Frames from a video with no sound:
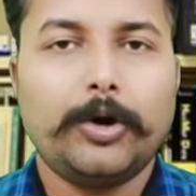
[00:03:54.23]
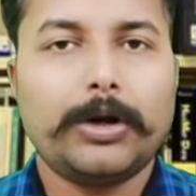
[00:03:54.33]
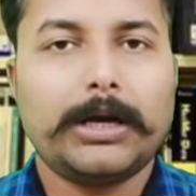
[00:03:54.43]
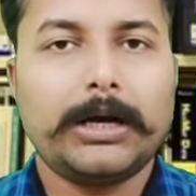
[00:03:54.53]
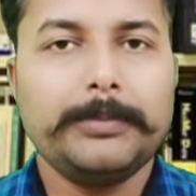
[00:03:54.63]

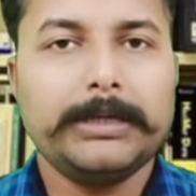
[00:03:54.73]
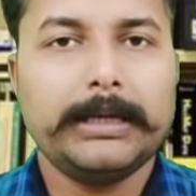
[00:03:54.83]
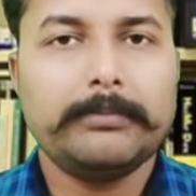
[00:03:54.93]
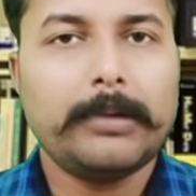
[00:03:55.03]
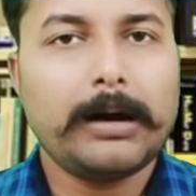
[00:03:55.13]
और अब
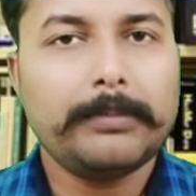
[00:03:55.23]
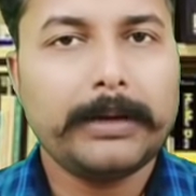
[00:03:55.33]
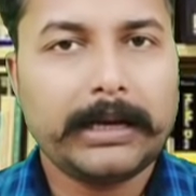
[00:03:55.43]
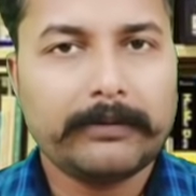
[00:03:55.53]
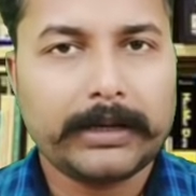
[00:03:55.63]
ये माँ
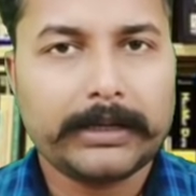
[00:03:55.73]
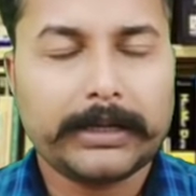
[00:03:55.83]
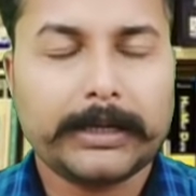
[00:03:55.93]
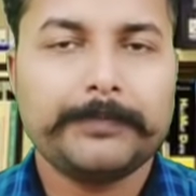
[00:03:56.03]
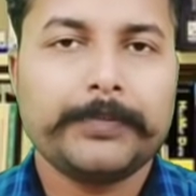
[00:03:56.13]
बनने वाली
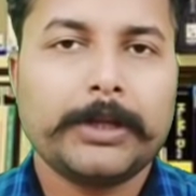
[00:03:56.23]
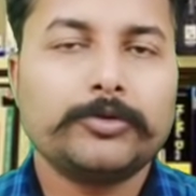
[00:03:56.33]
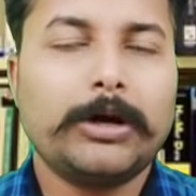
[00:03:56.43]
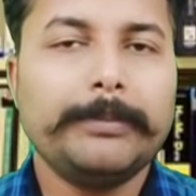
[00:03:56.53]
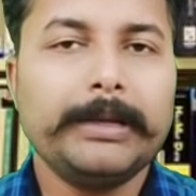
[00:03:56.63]
है
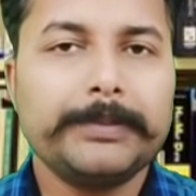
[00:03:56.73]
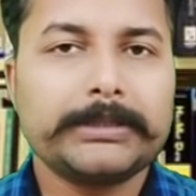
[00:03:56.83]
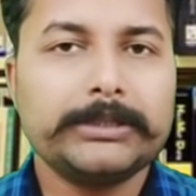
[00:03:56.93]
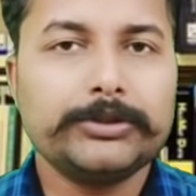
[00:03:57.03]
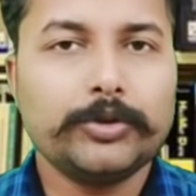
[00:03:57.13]
तो हमने
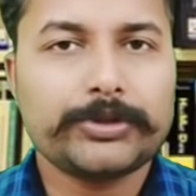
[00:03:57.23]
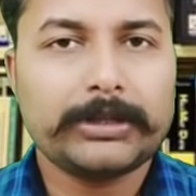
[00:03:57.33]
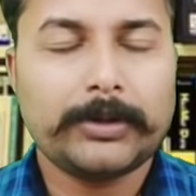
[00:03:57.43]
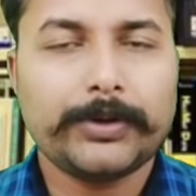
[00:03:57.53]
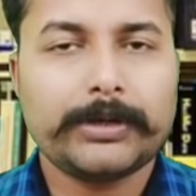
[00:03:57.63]
पिछले दिनों
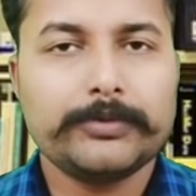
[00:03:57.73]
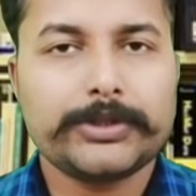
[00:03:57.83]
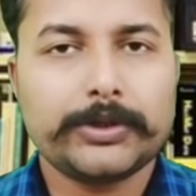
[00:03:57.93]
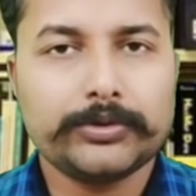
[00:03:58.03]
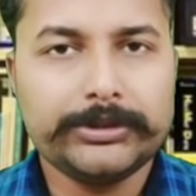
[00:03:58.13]
मुसलमानों के मुंह
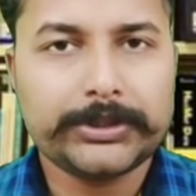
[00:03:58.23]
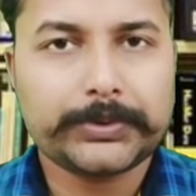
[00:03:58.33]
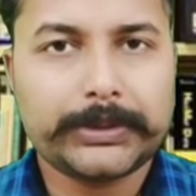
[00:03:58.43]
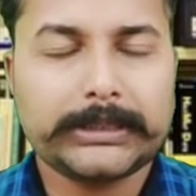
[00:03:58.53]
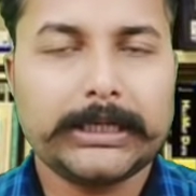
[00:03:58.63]
से खुद ये
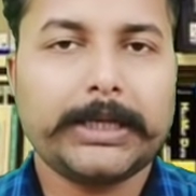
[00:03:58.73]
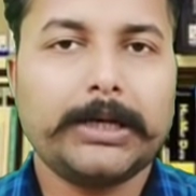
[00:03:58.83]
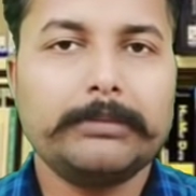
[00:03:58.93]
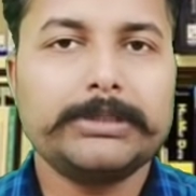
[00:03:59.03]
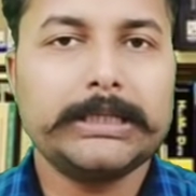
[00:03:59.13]
सुना था कि
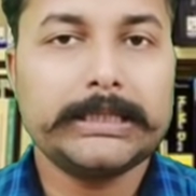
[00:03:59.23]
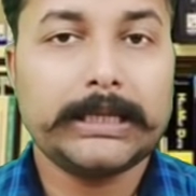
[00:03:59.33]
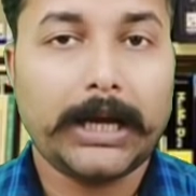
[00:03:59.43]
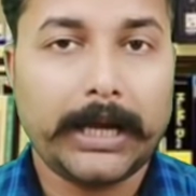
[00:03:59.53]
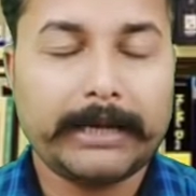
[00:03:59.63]
अब जल
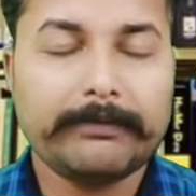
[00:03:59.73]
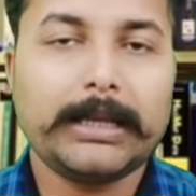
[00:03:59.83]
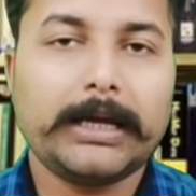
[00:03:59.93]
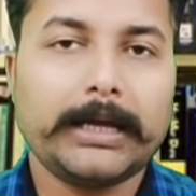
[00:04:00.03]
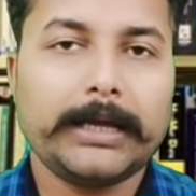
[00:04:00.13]
जला आने
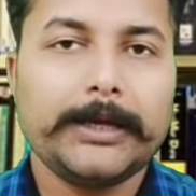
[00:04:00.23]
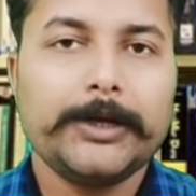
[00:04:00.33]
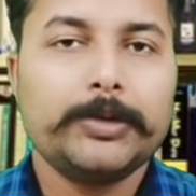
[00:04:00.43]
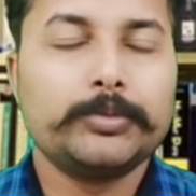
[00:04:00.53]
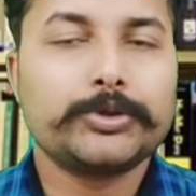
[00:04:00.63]
वाला है
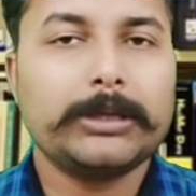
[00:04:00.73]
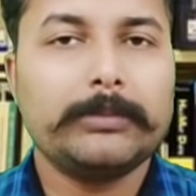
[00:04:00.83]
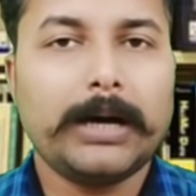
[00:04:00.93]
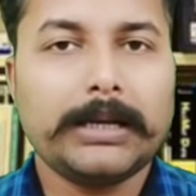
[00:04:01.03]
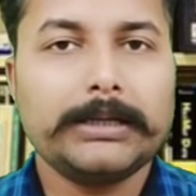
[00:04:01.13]

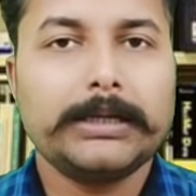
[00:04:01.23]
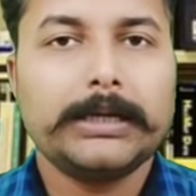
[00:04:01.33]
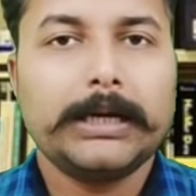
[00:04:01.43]
मुसलमान